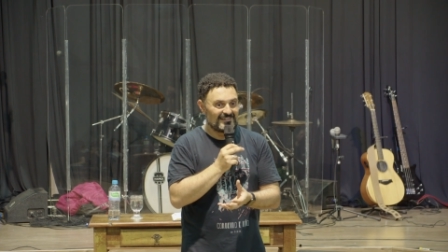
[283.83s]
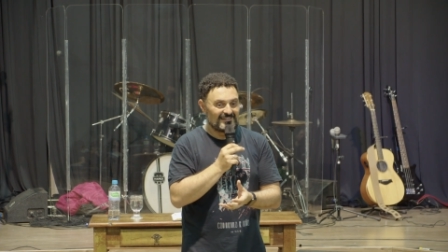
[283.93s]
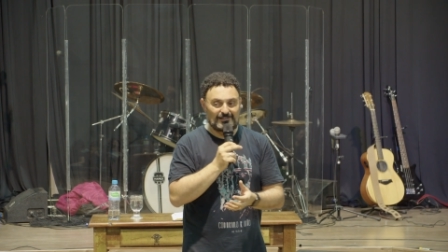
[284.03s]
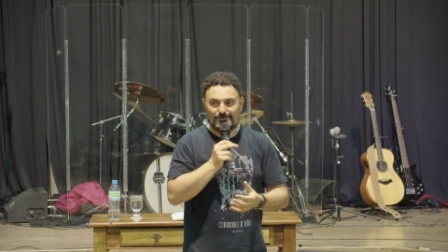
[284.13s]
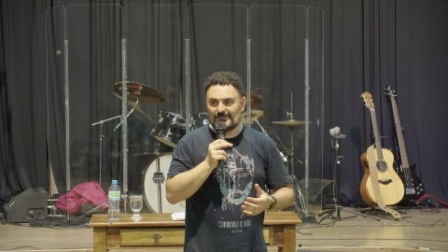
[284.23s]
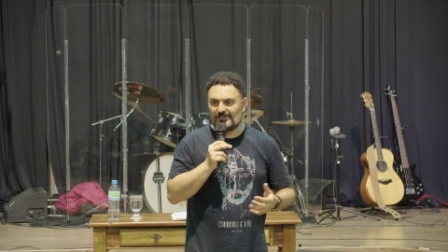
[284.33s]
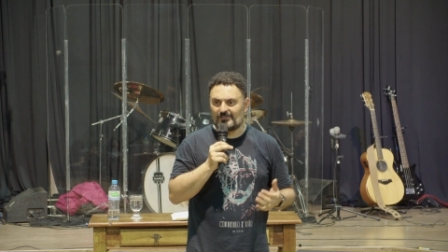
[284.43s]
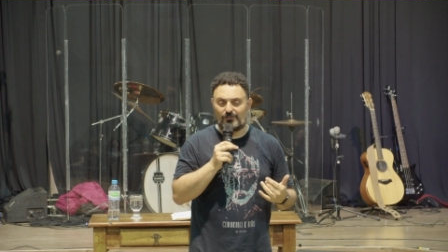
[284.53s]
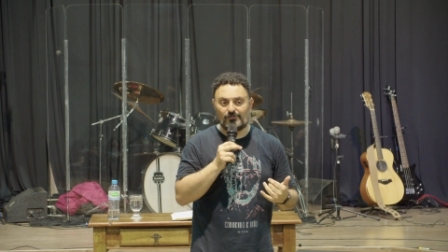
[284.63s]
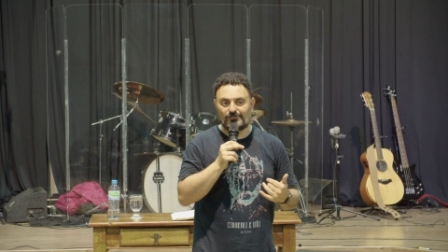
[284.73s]
Eles pode dizer
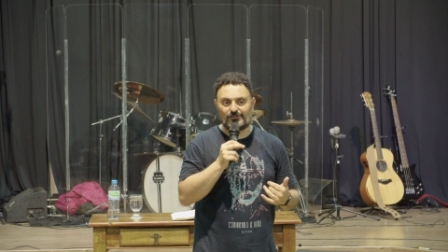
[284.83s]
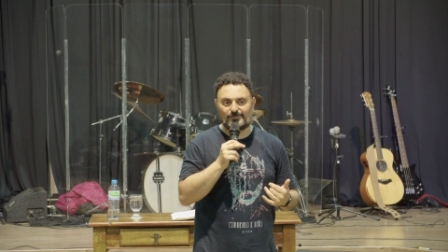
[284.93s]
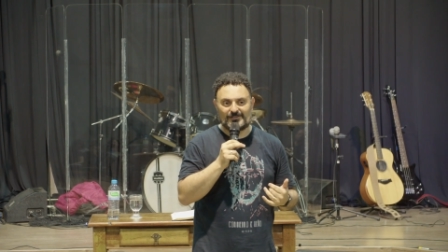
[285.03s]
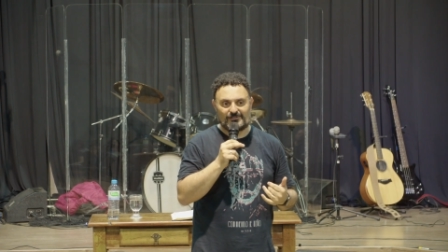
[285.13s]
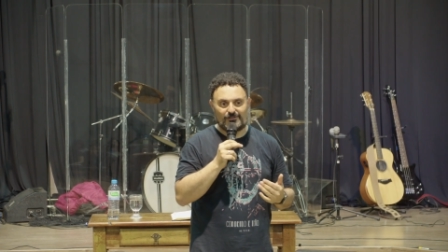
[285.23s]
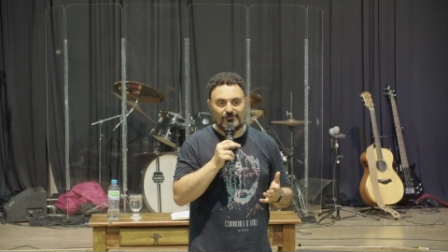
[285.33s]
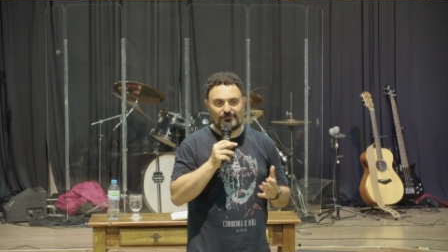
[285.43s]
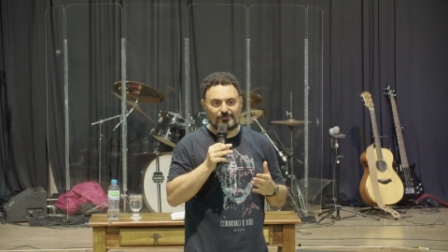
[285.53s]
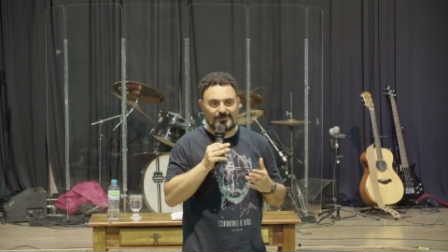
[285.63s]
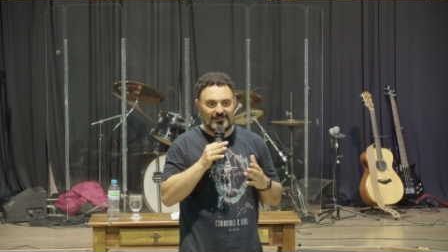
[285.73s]
isso é confuso, pastor. É
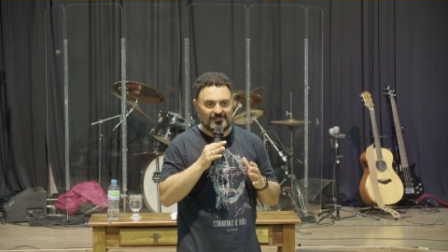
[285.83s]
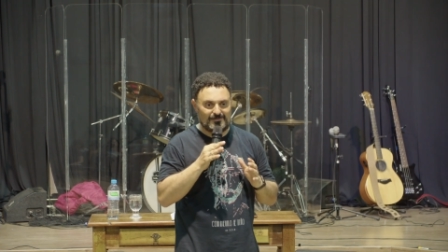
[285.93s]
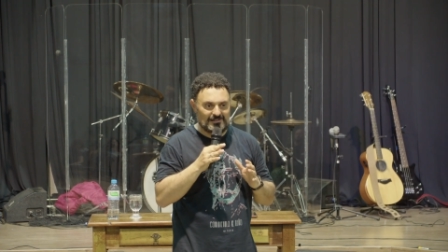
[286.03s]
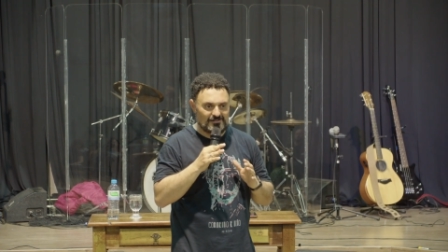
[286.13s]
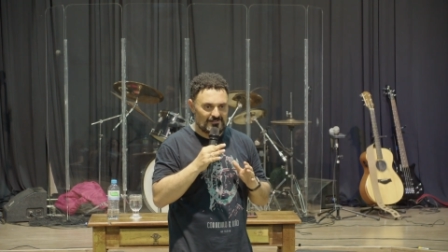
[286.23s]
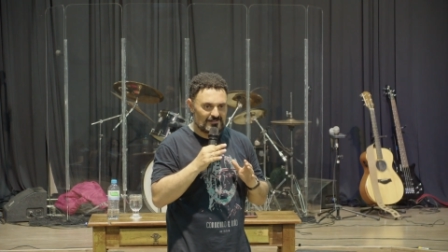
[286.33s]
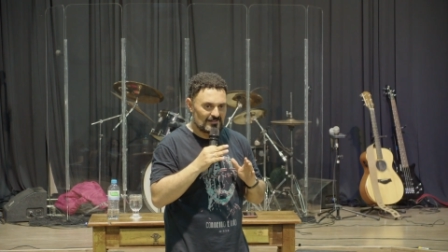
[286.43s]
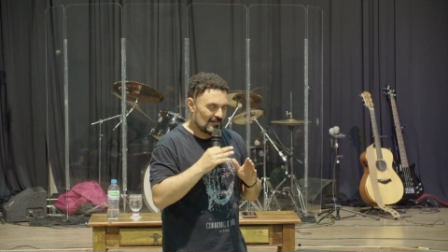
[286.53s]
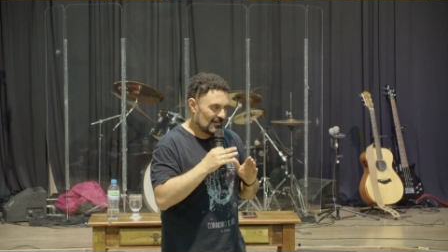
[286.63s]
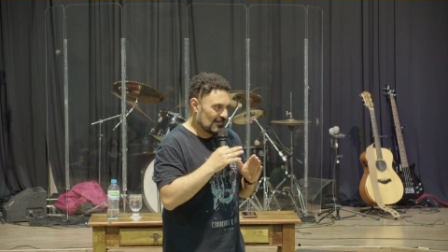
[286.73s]
confuso para a nossa mente
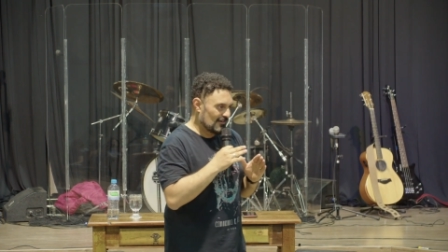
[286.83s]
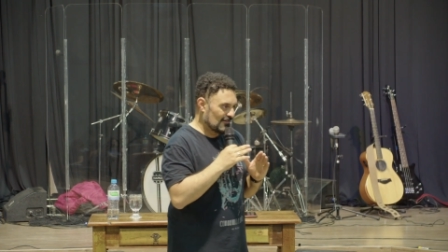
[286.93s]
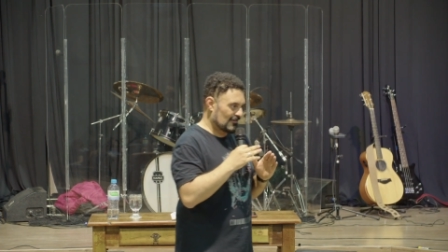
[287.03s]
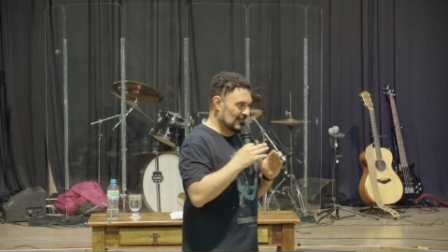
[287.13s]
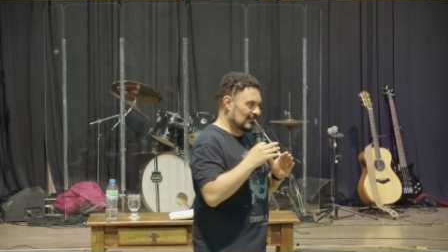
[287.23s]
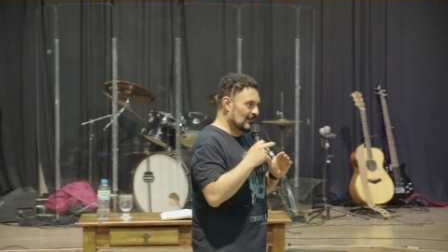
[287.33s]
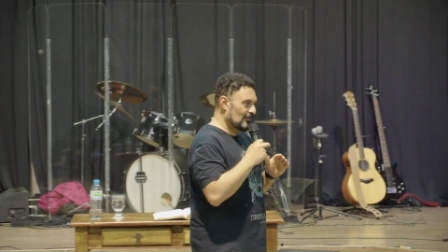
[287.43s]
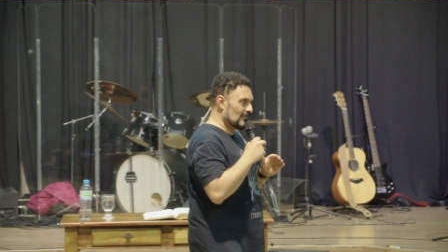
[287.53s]
ocidental.